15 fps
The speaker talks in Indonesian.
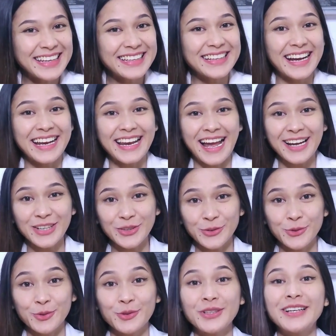dengan
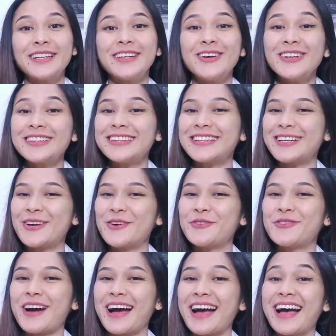aku, Dr.
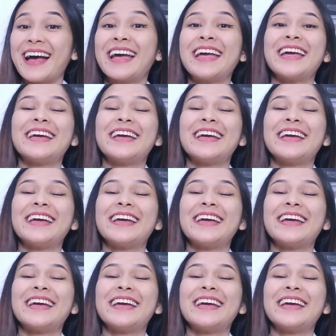Nova.